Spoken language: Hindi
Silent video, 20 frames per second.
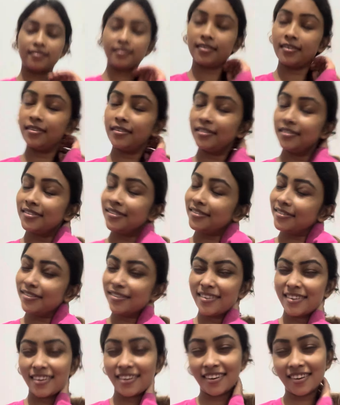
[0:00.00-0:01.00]
बिरयानी
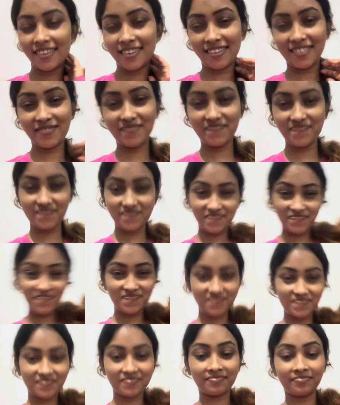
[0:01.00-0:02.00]
हे
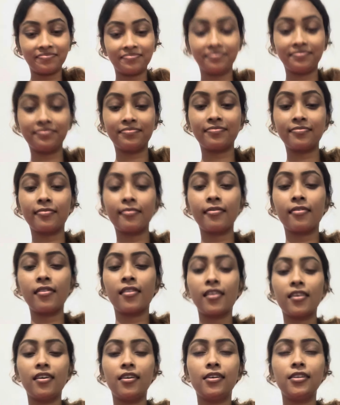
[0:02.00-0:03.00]
मज़ा आ गया
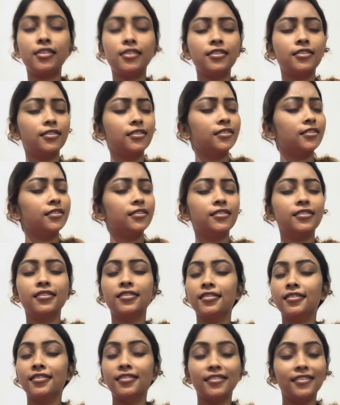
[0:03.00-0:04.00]
बिरयानी खा के
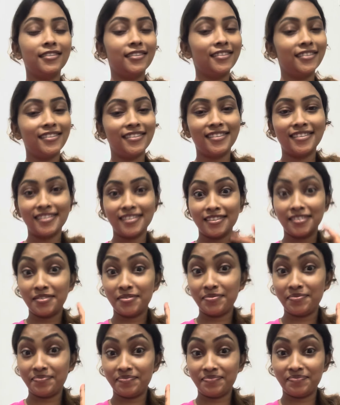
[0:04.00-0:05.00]
पेट तो
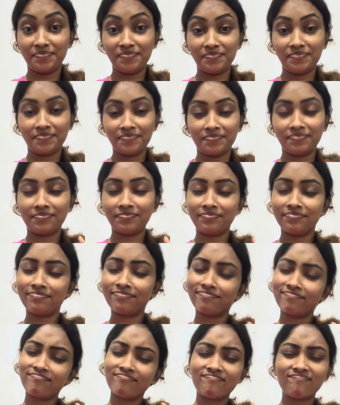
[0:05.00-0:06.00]
यम यमी भर गया ऐसे
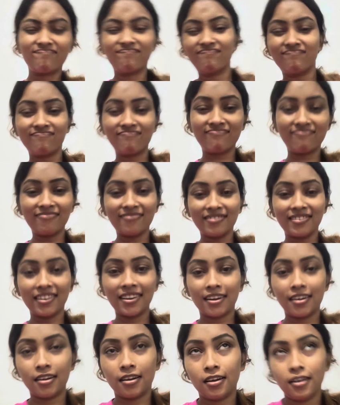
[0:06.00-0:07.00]
तो पेट
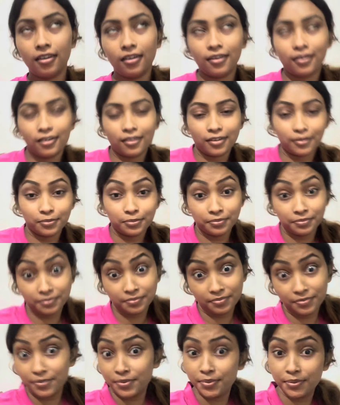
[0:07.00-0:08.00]
को थोड़ी ना पता था कि
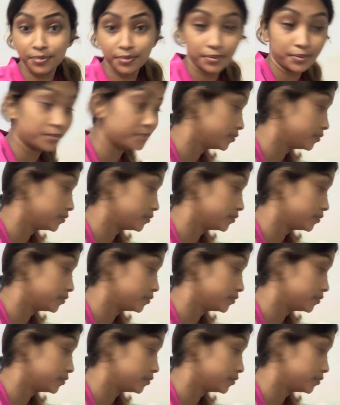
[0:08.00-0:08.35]
बिरयानी